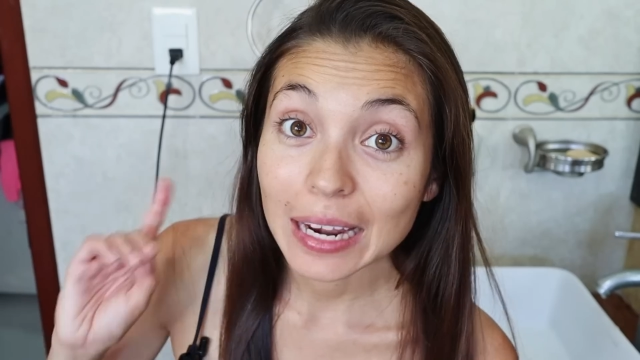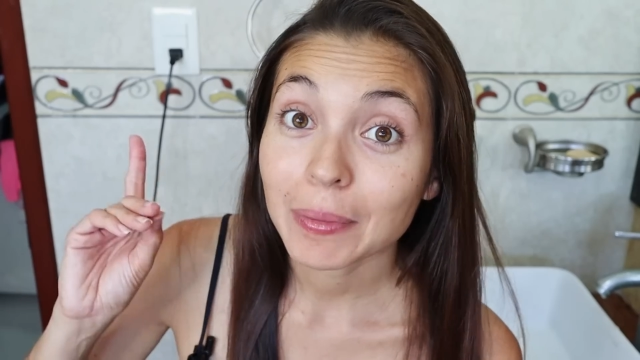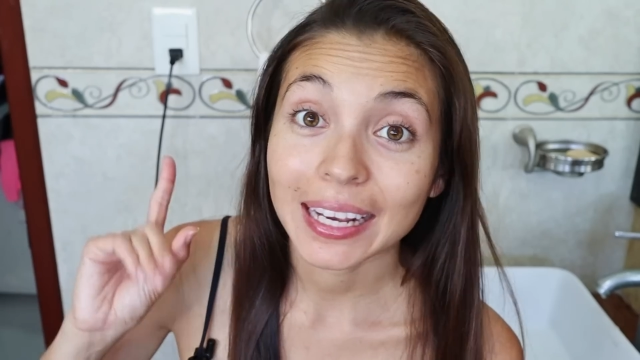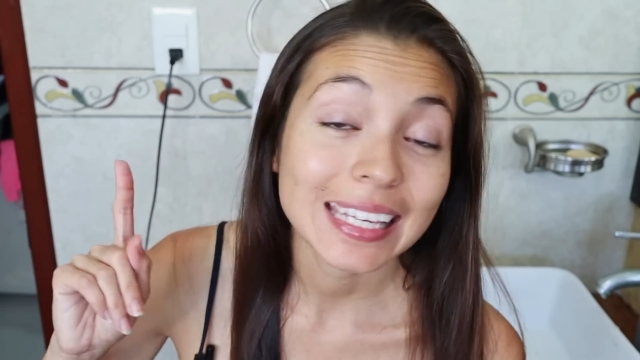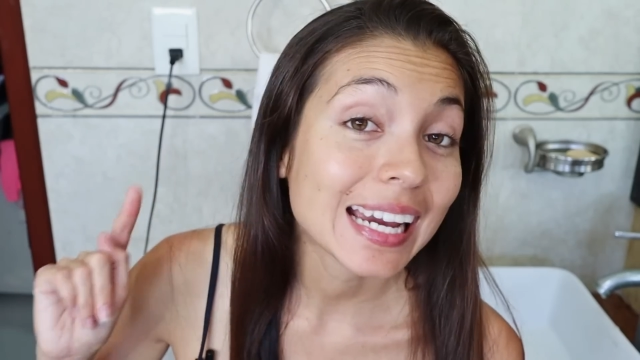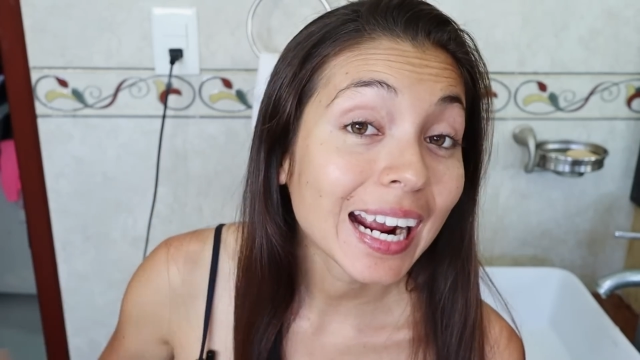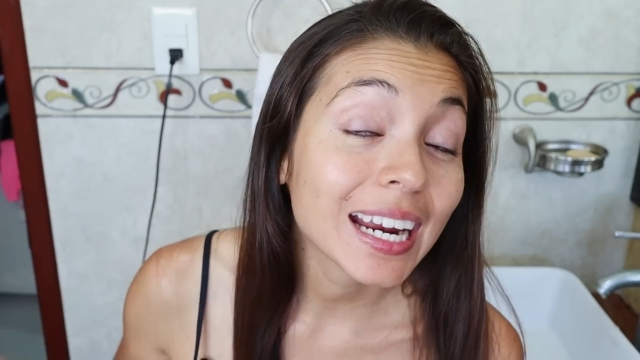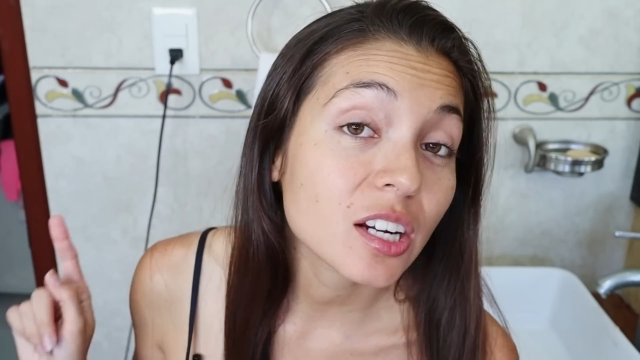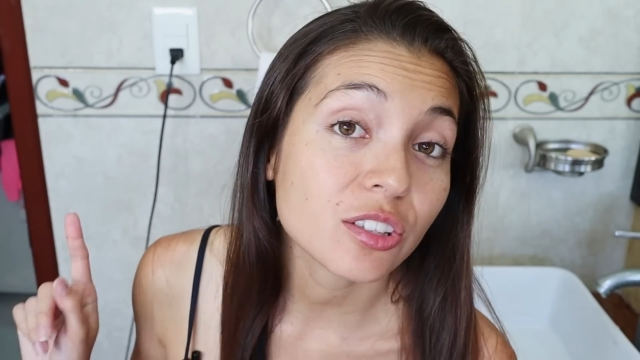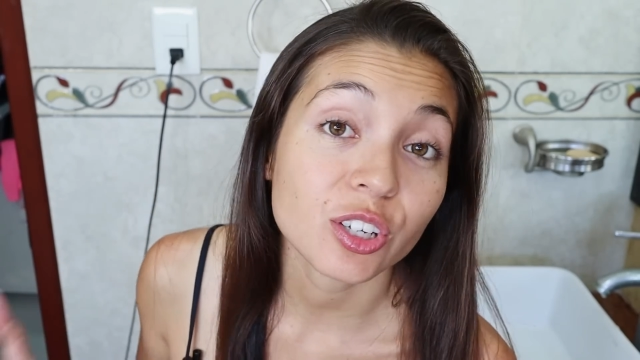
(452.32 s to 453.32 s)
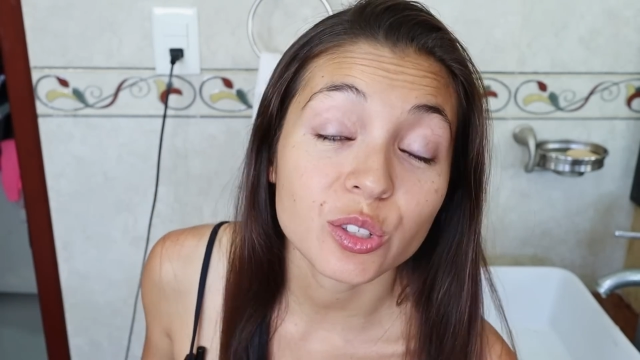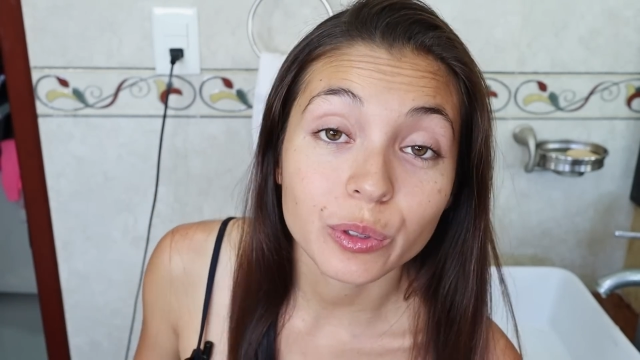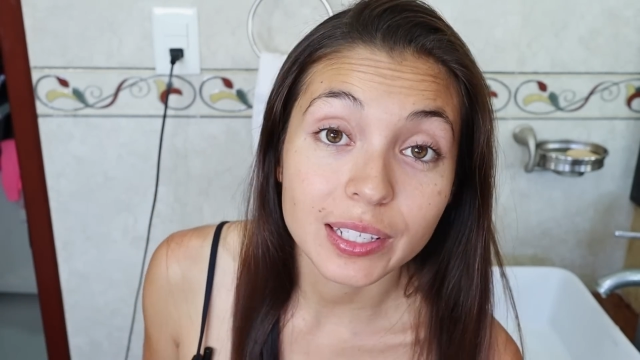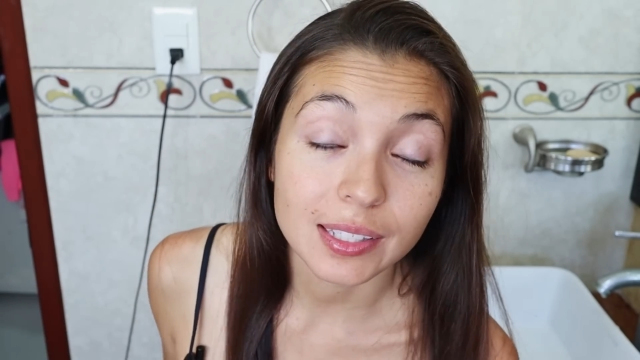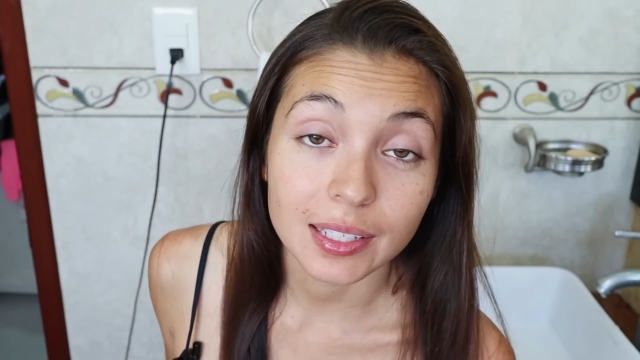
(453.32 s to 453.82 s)
El maquillaje no se los
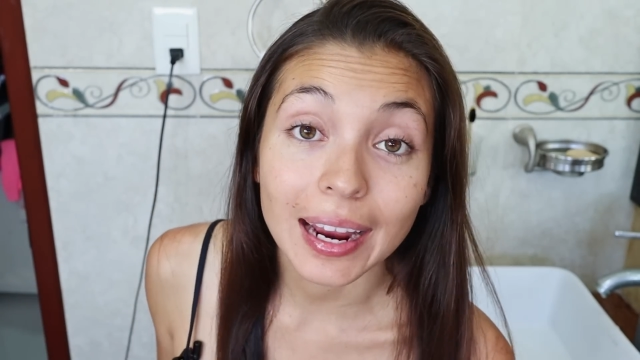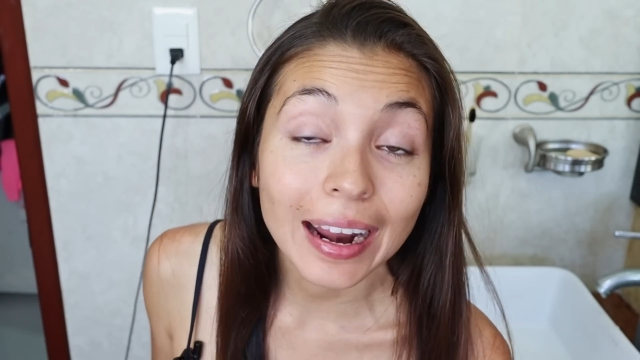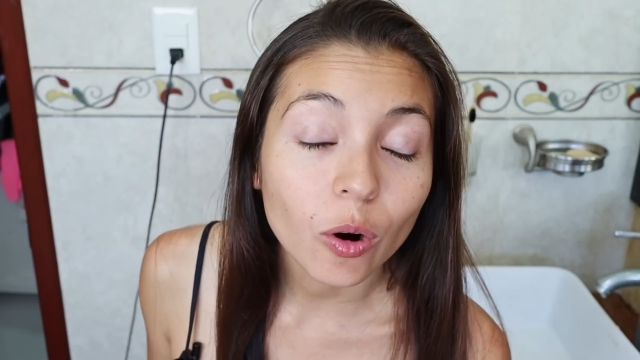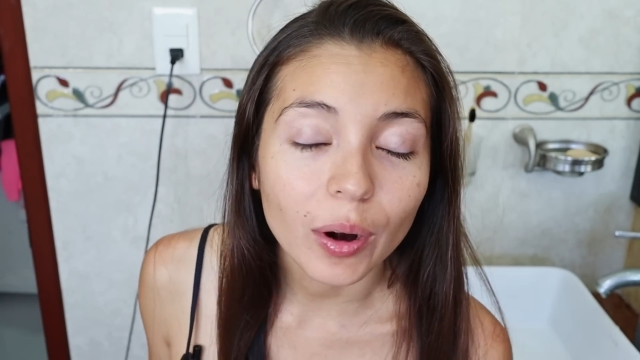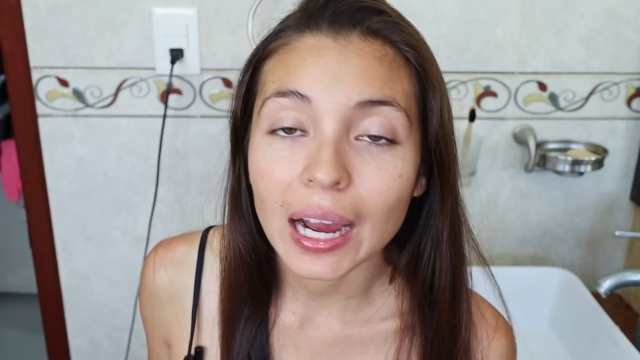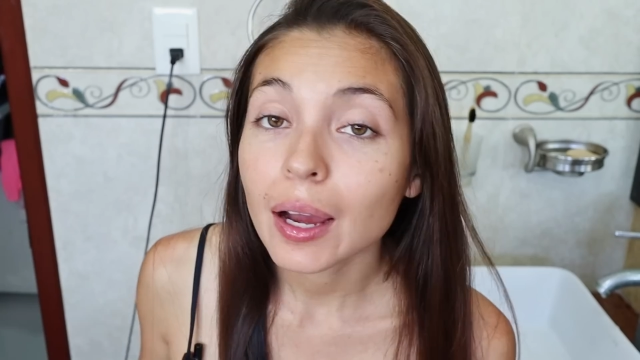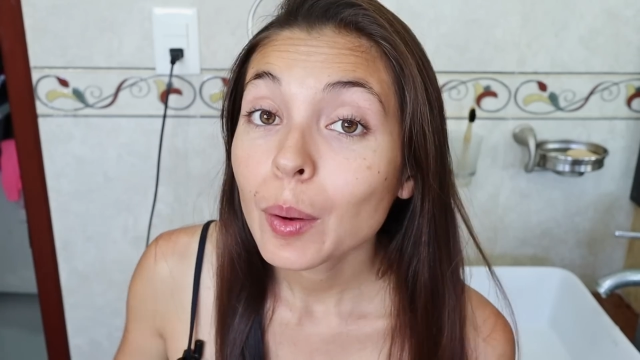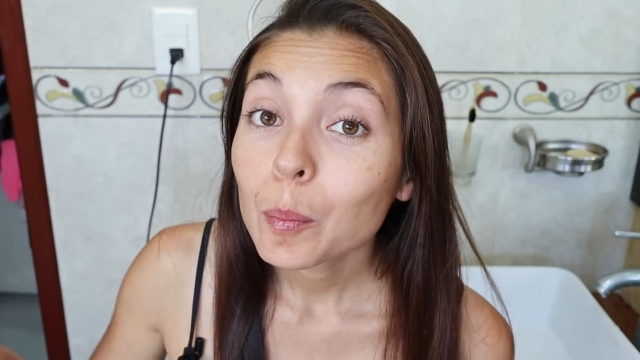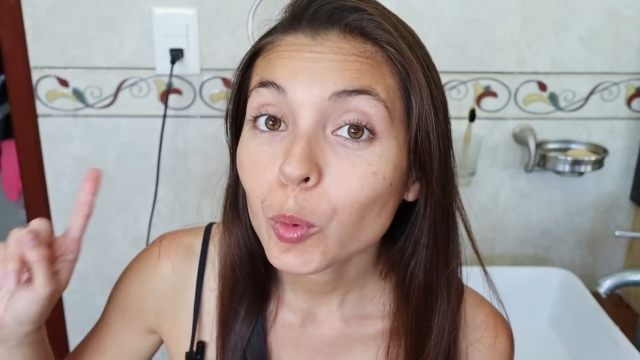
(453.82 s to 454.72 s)
voy a enseñar ahora